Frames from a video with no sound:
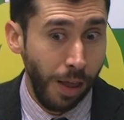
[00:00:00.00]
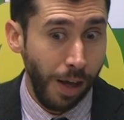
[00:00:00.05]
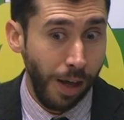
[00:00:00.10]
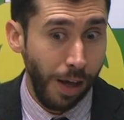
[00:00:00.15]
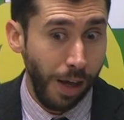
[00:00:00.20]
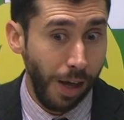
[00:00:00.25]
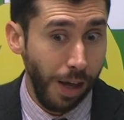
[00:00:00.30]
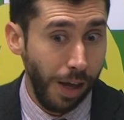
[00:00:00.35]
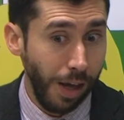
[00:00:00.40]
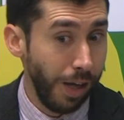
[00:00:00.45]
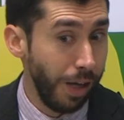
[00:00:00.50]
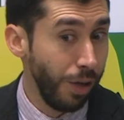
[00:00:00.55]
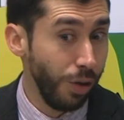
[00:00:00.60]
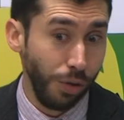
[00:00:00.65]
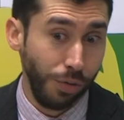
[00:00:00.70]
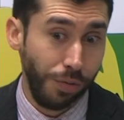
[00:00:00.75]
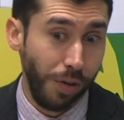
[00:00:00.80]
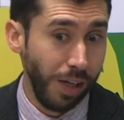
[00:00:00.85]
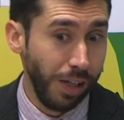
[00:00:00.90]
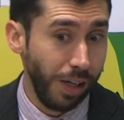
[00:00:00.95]
y
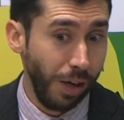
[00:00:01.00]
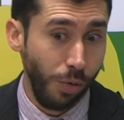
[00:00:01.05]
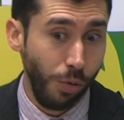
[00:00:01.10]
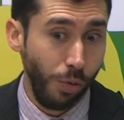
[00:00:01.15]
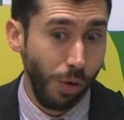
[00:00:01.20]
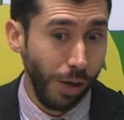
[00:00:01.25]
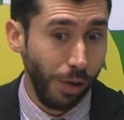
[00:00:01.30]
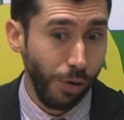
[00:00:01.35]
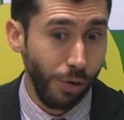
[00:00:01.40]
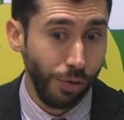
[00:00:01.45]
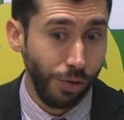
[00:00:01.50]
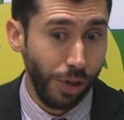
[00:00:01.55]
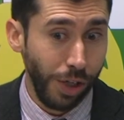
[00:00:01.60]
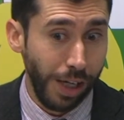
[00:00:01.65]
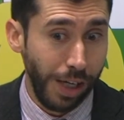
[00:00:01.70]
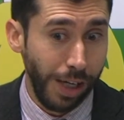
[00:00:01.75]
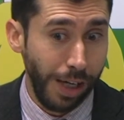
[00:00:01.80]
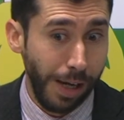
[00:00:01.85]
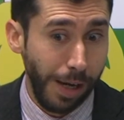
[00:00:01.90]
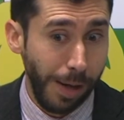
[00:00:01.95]
nos falta jugar
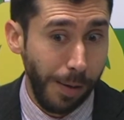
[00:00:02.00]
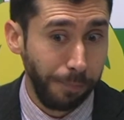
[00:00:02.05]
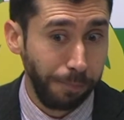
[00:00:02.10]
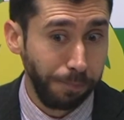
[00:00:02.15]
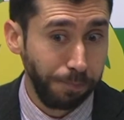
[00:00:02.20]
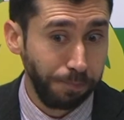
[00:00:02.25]
contra,